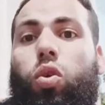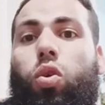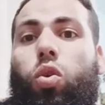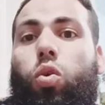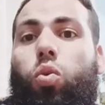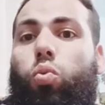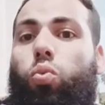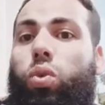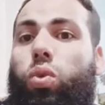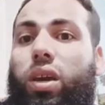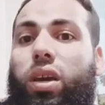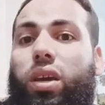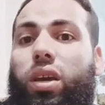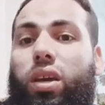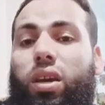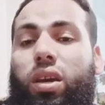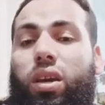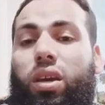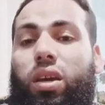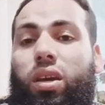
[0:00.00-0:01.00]

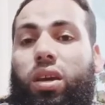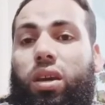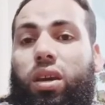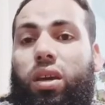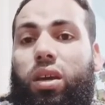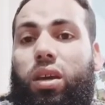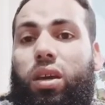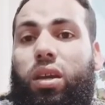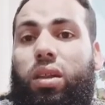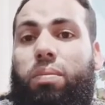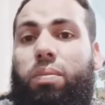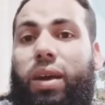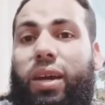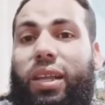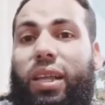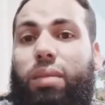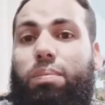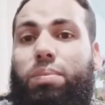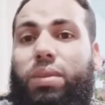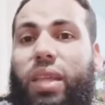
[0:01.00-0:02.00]

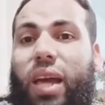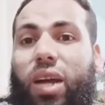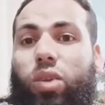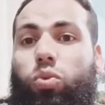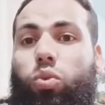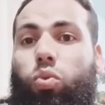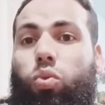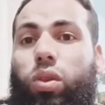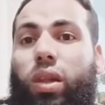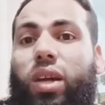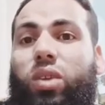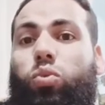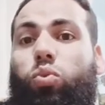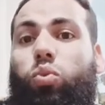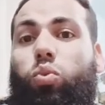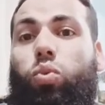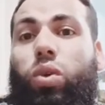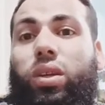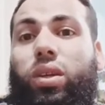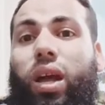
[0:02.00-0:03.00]
والبيانات بتاعته كلها
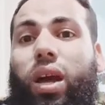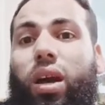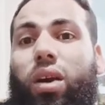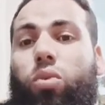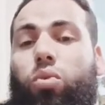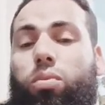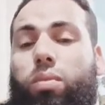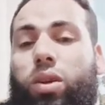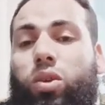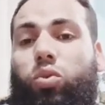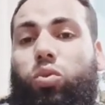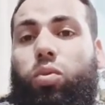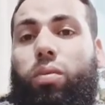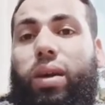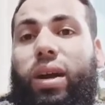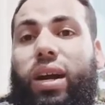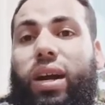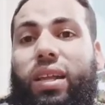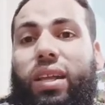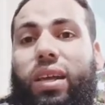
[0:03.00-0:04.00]
تكون واضحه ومكتوبه
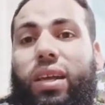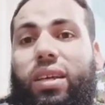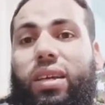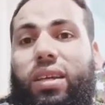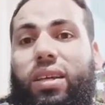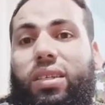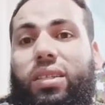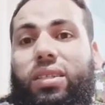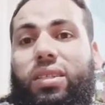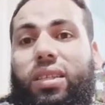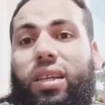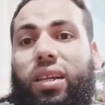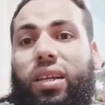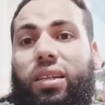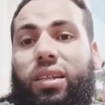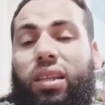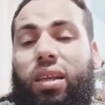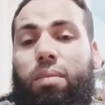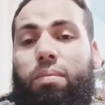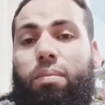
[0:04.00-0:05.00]
على كيس نقل
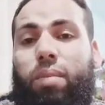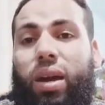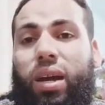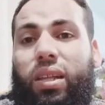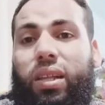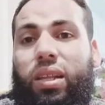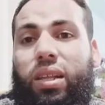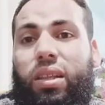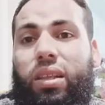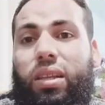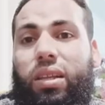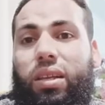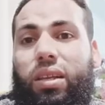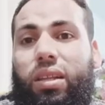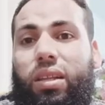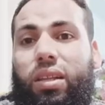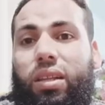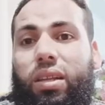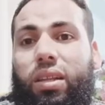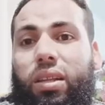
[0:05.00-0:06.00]
الدم على
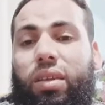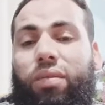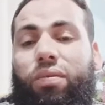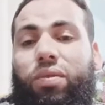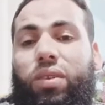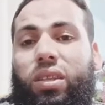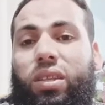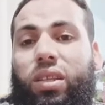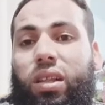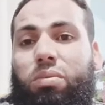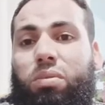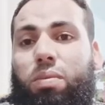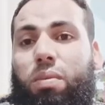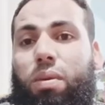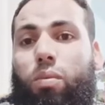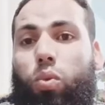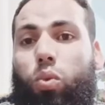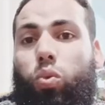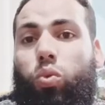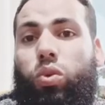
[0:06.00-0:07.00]
الليفلت اللي بتبقى
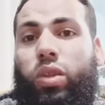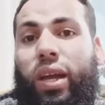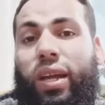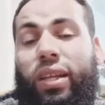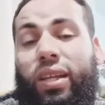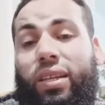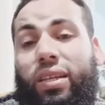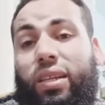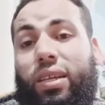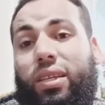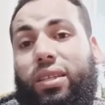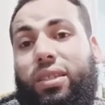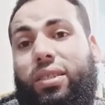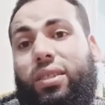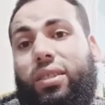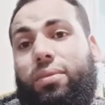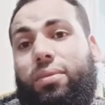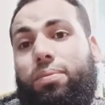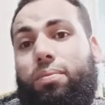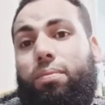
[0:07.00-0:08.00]
موجوده على
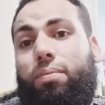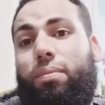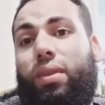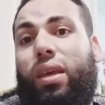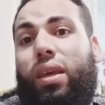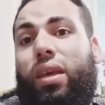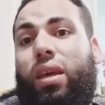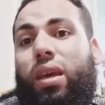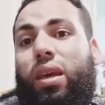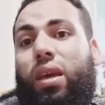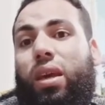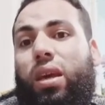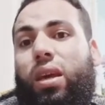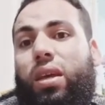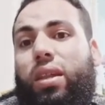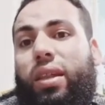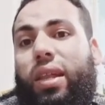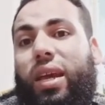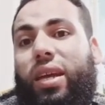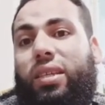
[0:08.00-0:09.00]
الكيس
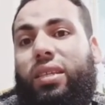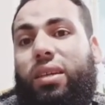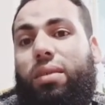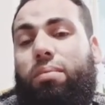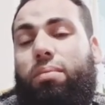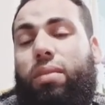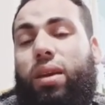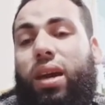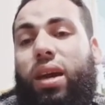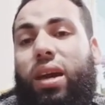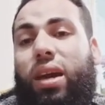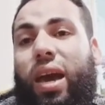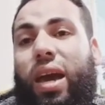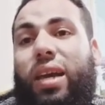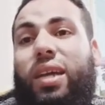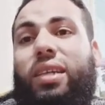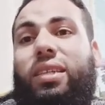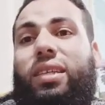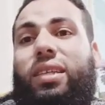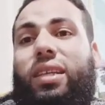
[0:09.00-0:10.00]
لازم
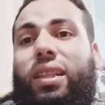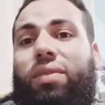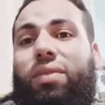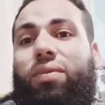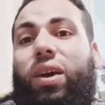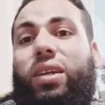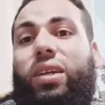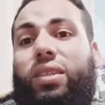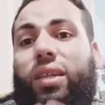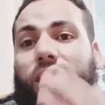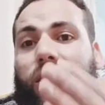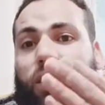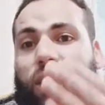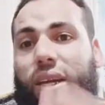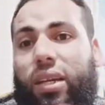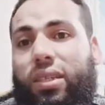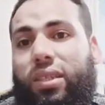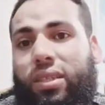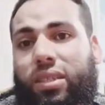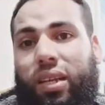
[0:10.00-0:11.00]
اقيس الفيتال
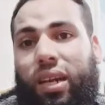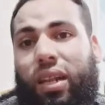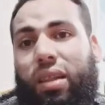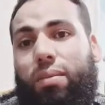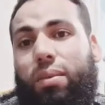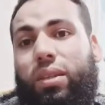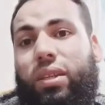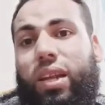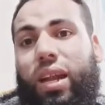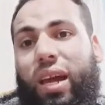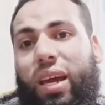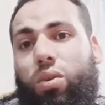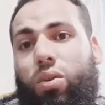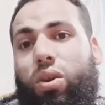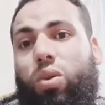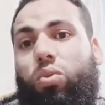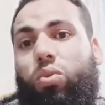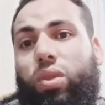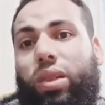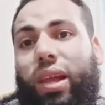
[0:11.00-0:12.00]
ساينز العلامات الحيويه
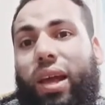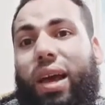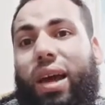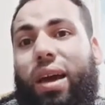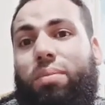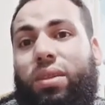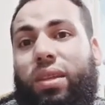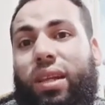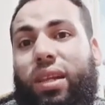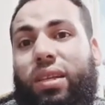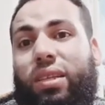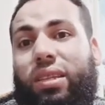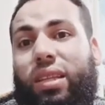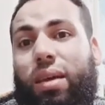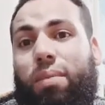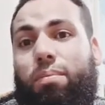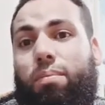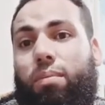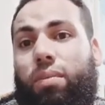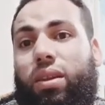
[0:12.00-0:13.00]
كلها قبل نقل
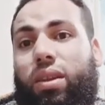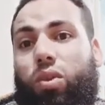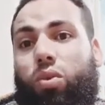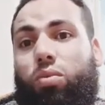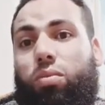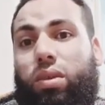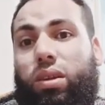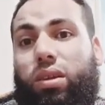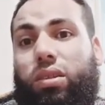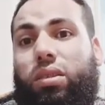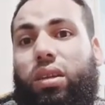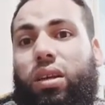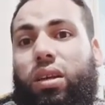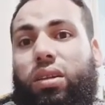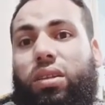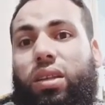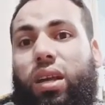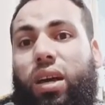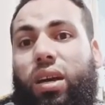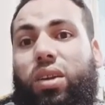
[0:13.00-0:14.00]
الدم لو المريض
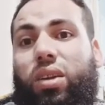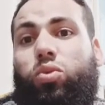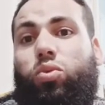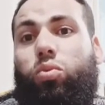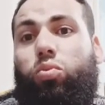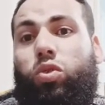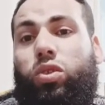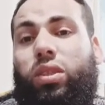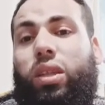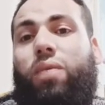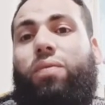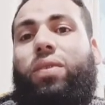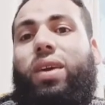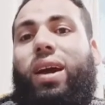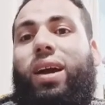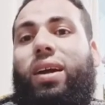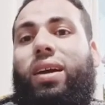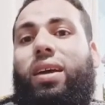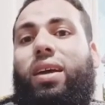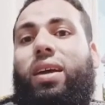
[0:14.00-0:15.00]
درجه حرارته
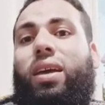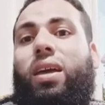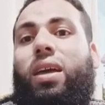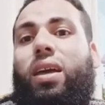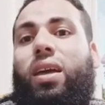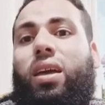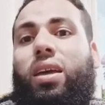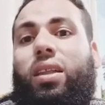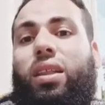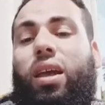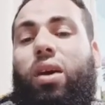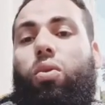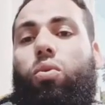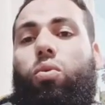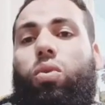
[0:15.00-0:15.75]
مرتفعه لو